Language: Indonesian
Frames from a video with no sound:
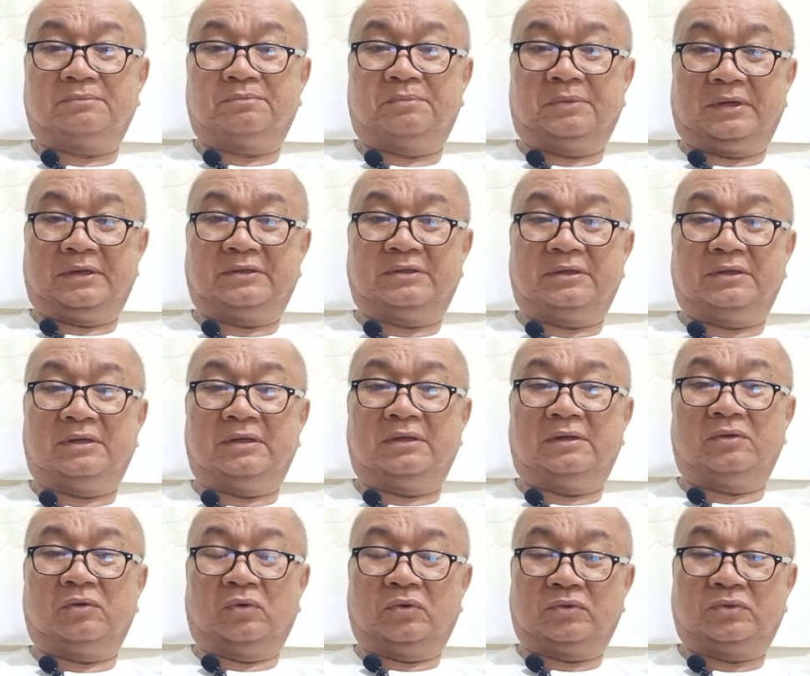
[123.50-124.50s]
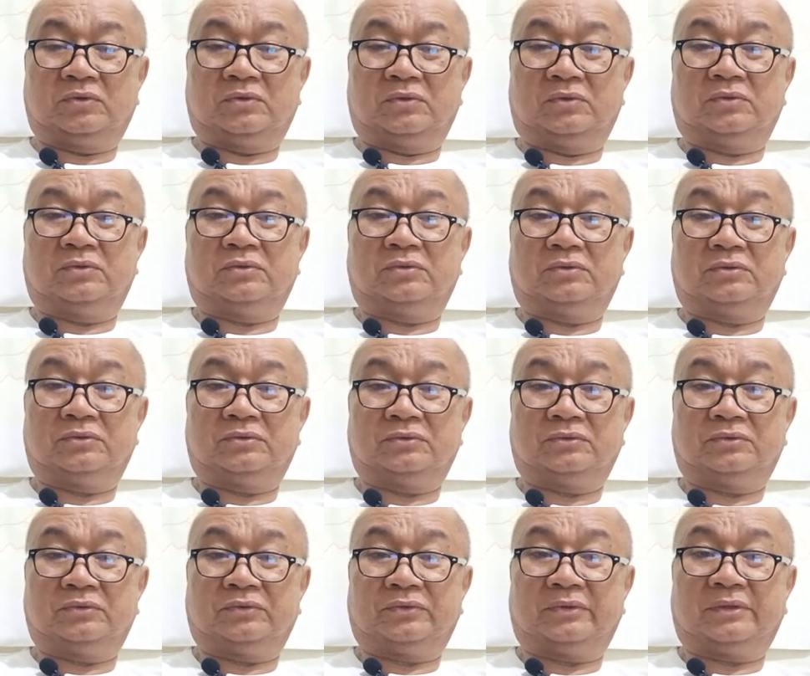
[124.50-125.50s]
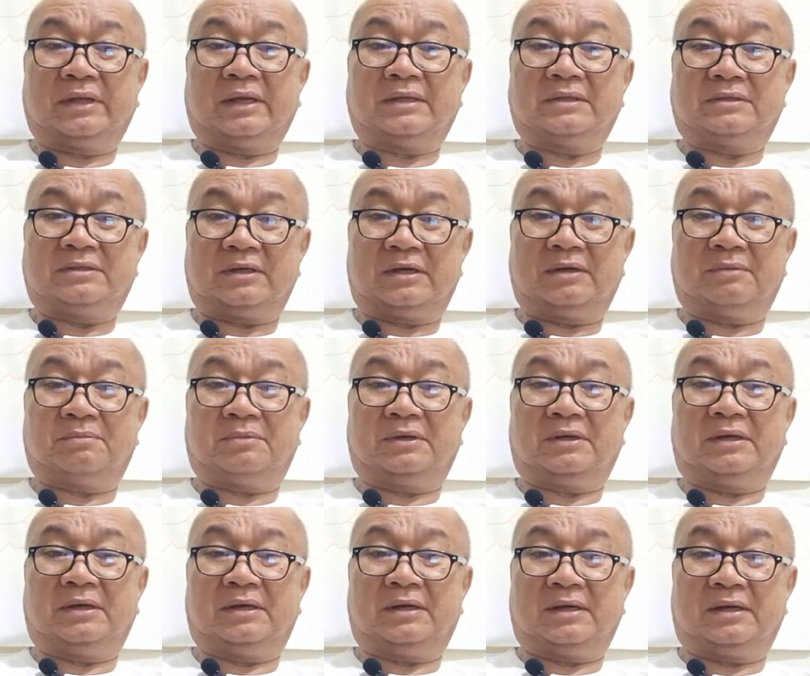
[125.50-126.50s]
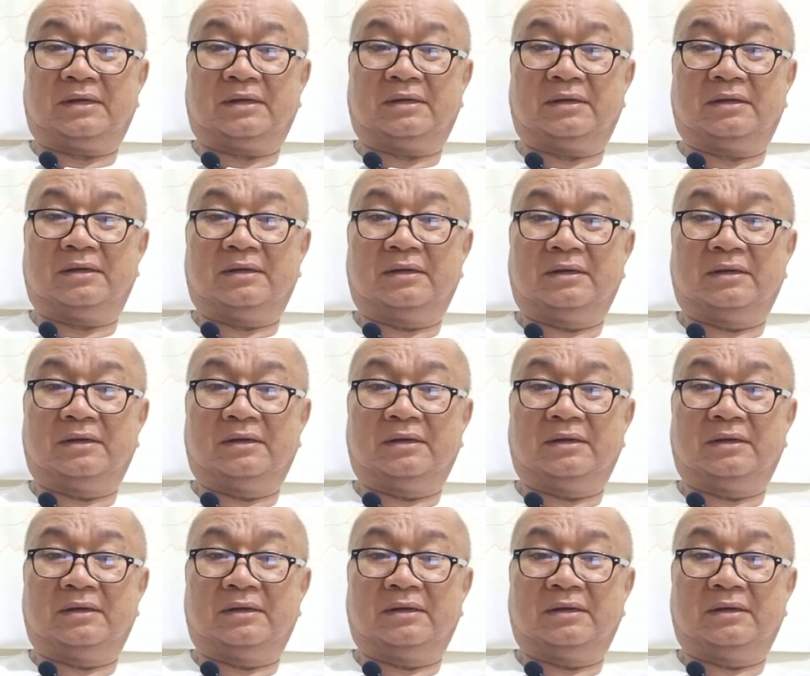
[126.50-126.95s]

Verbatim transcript: Presiden Osno, Tan Sri Pendekar,